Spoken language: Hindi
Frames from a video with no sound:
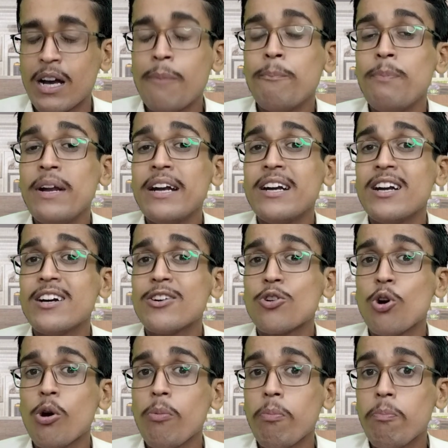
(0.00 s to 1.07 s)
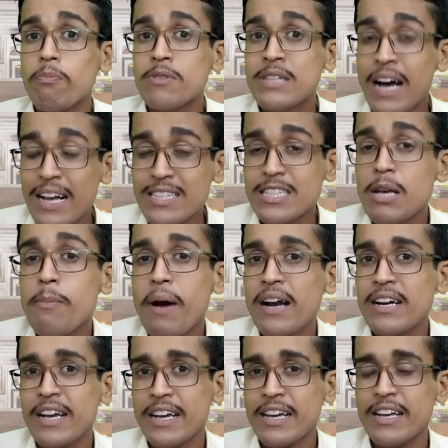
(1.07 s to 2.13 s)
कंप्लेनेंट को जान से
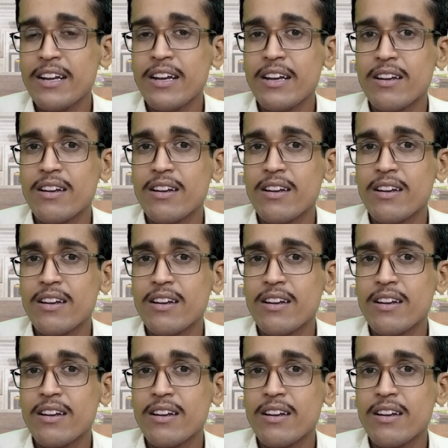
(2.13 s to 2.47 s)
मारने की